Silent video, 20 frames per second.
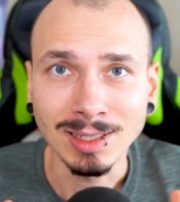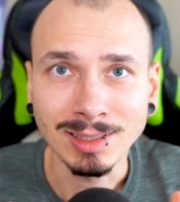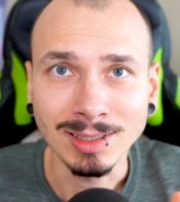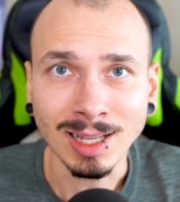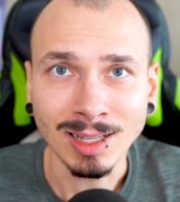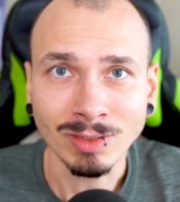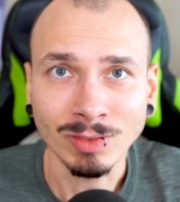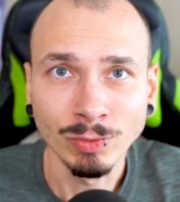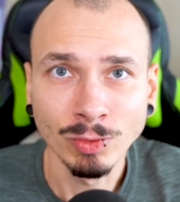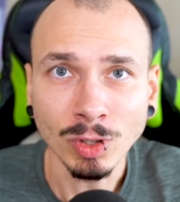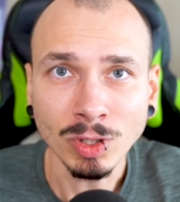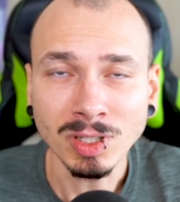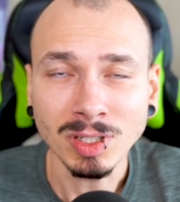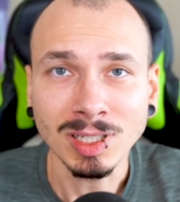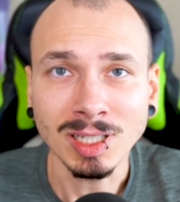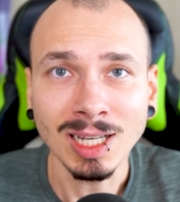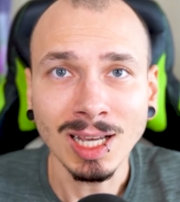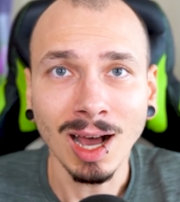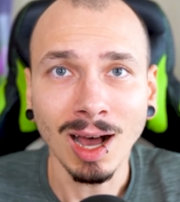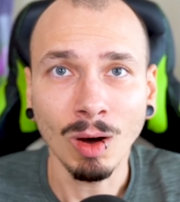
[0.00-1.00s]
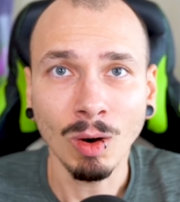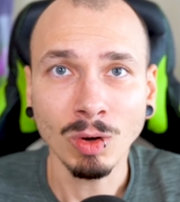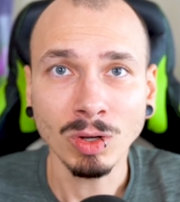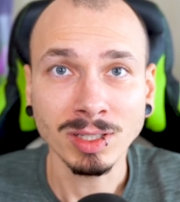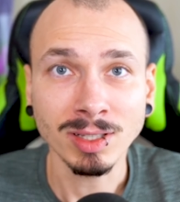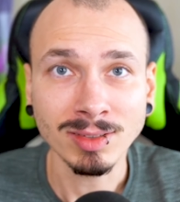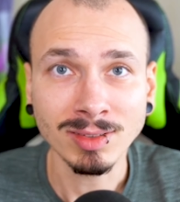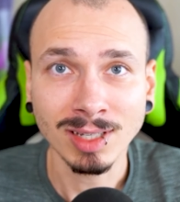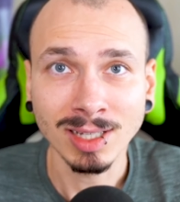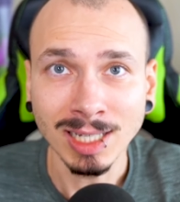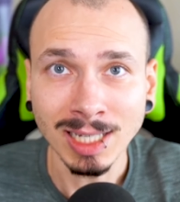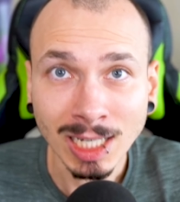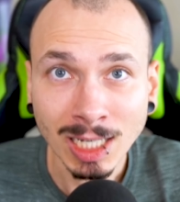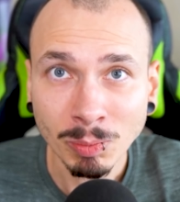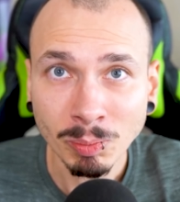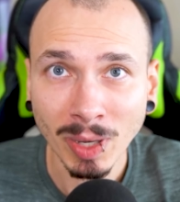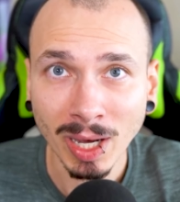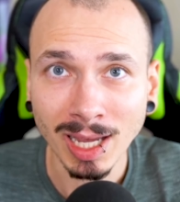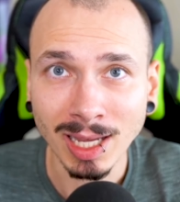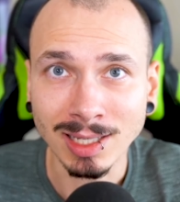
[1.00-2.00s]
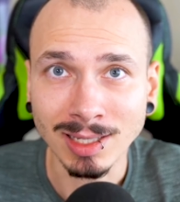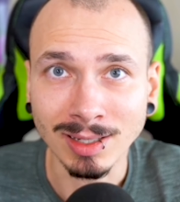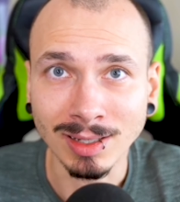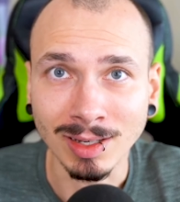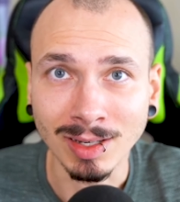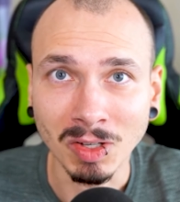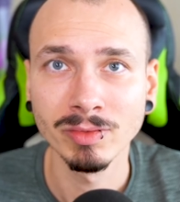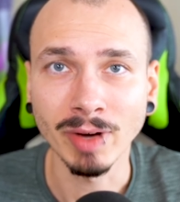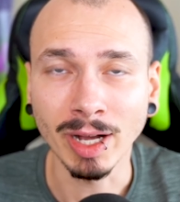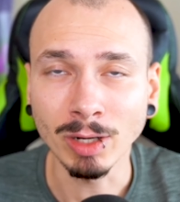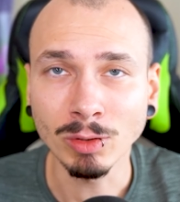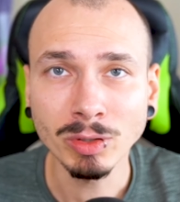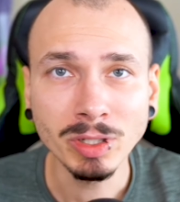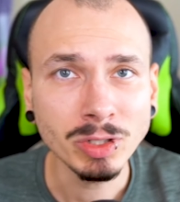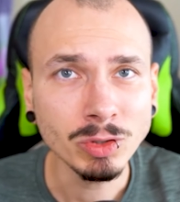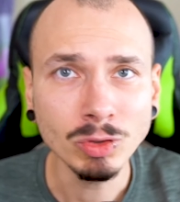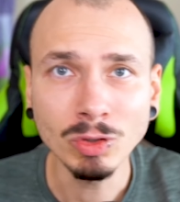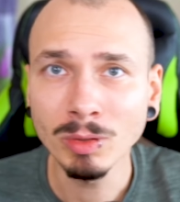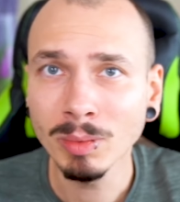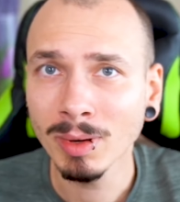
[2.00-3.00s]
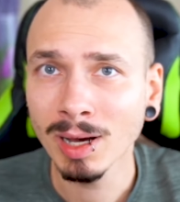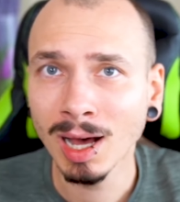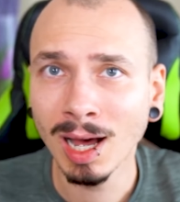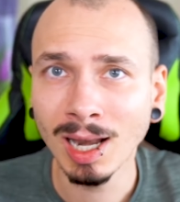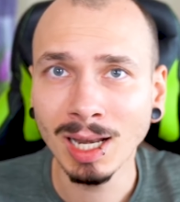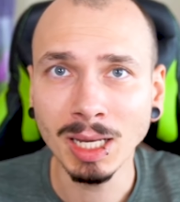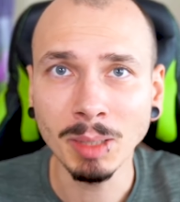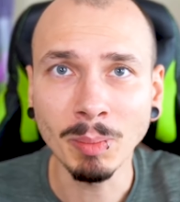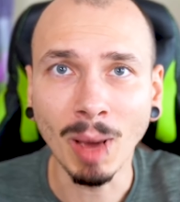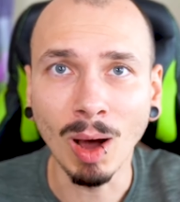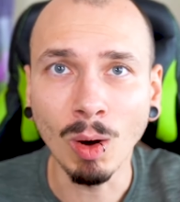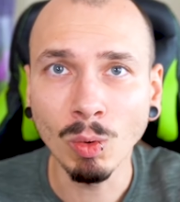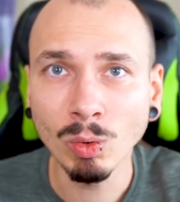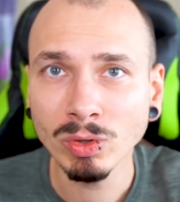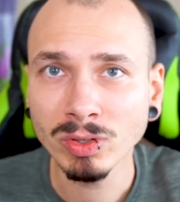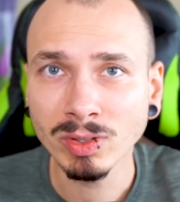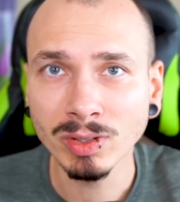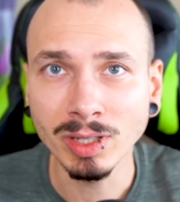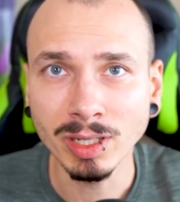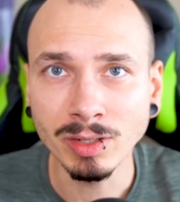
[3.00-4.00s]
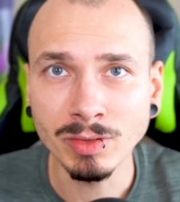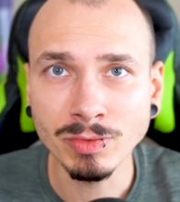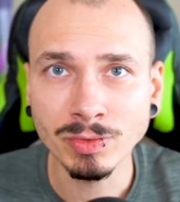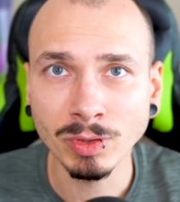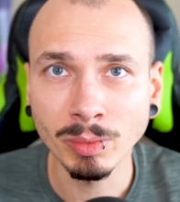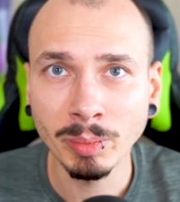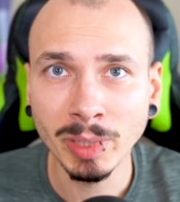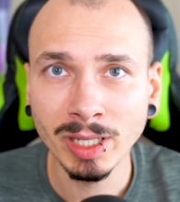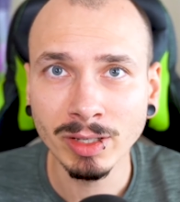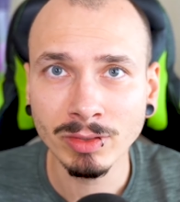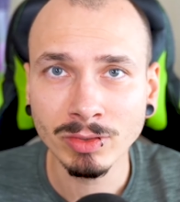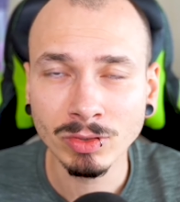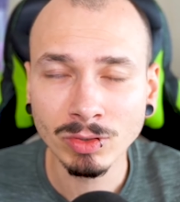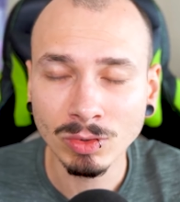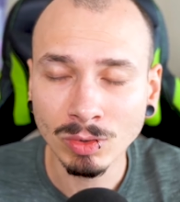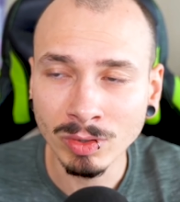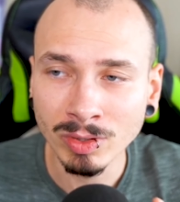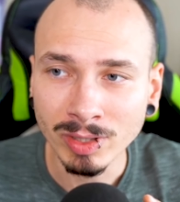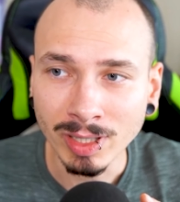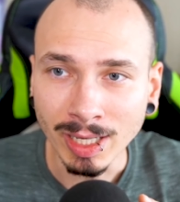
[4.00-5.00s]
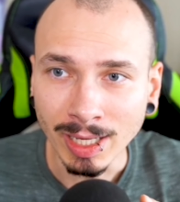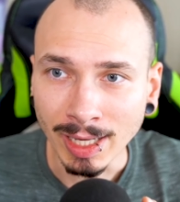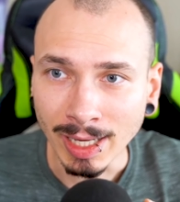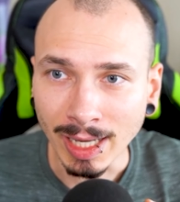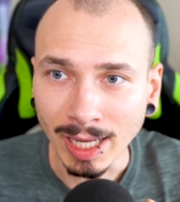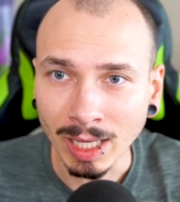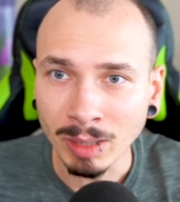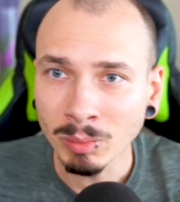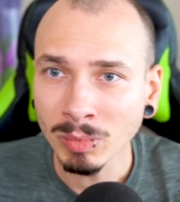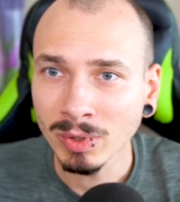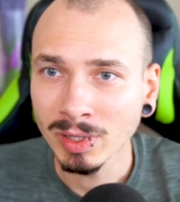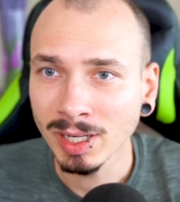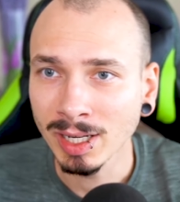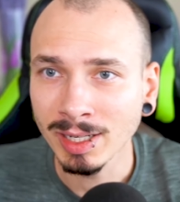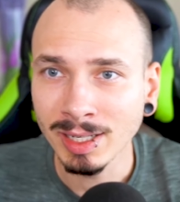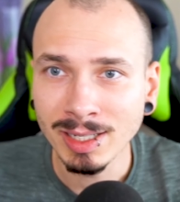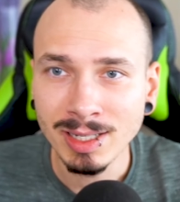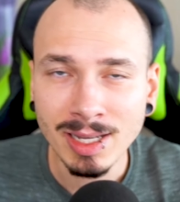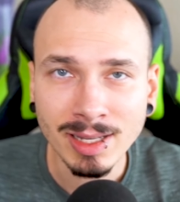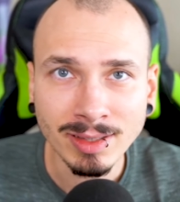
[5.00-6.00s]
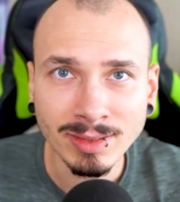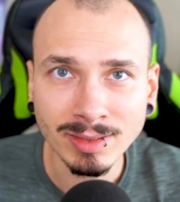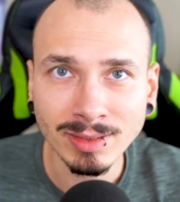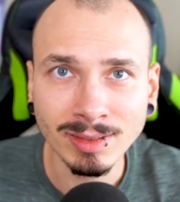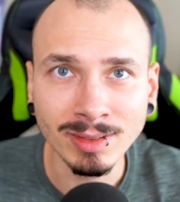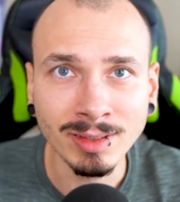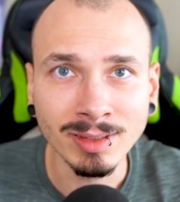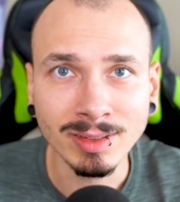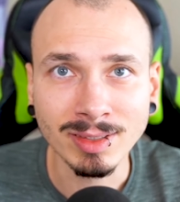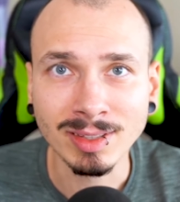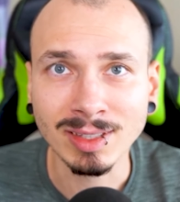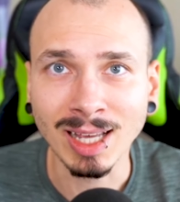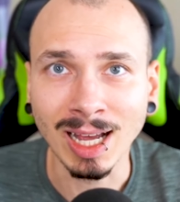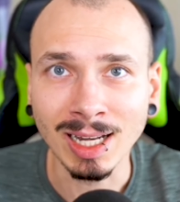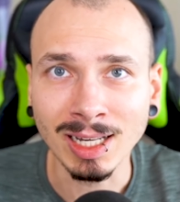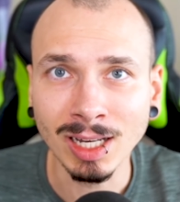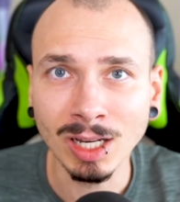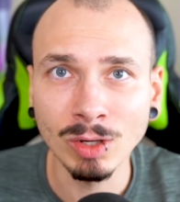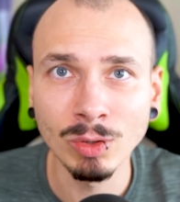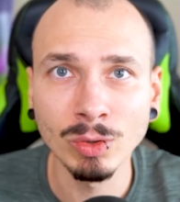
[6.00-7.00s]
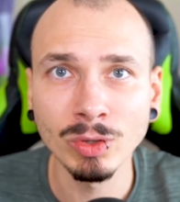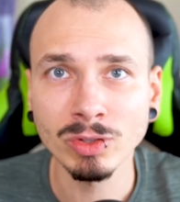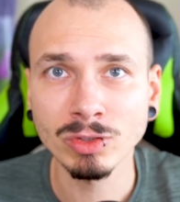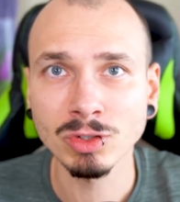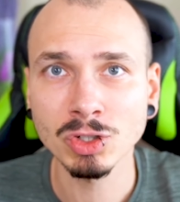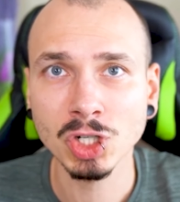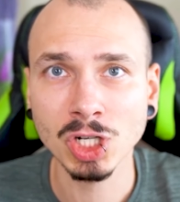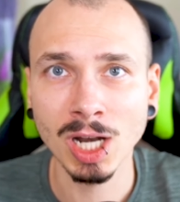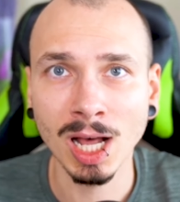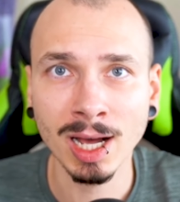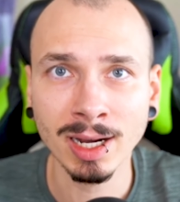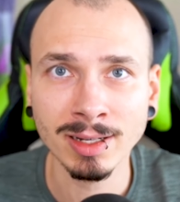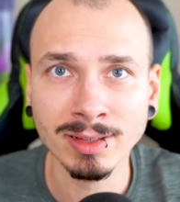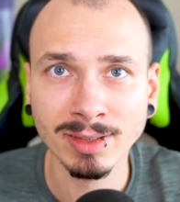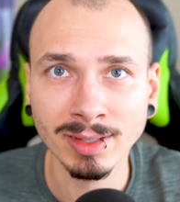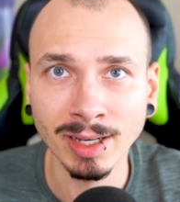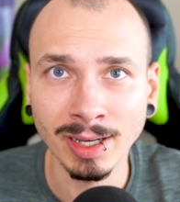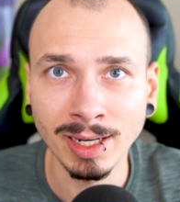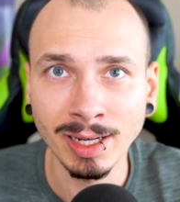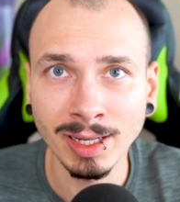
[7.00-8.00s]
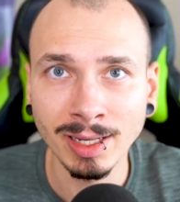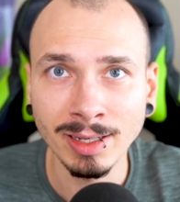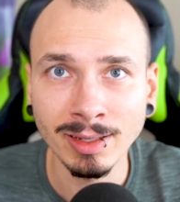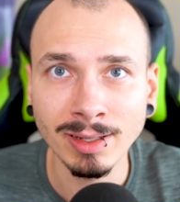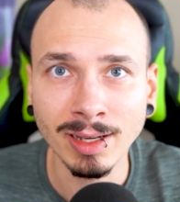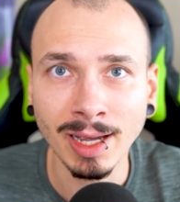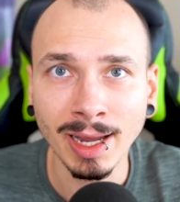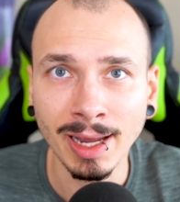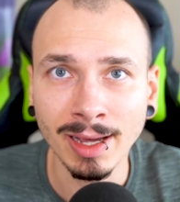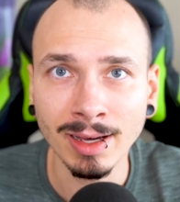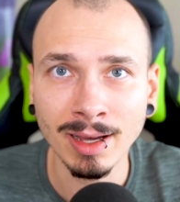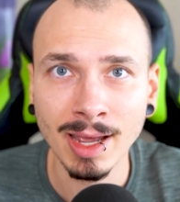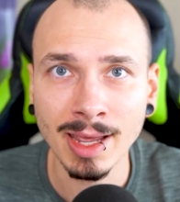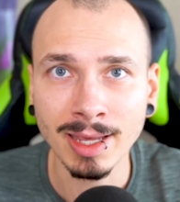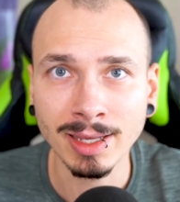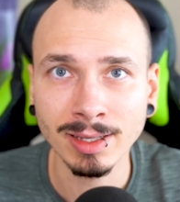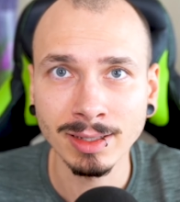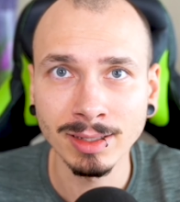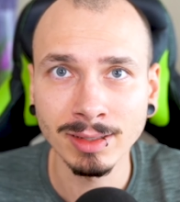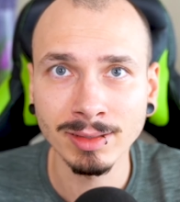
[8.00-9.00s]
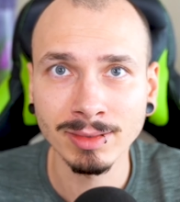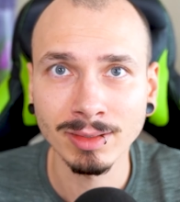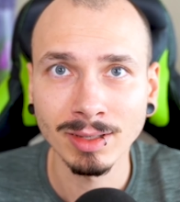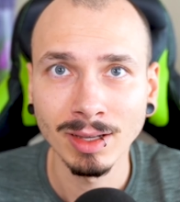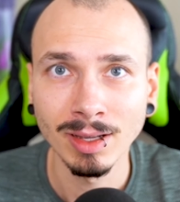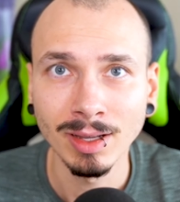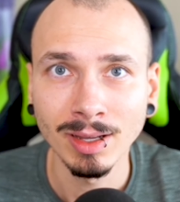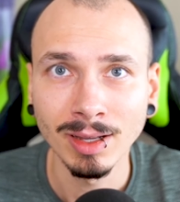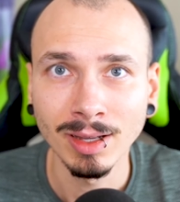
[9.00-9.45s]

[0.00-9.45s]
das wird dir auch das Genick brechen, weil du dich überall im Außen informierst und immer der nächsten skandalösen Schlagzeile hinterherhechelst,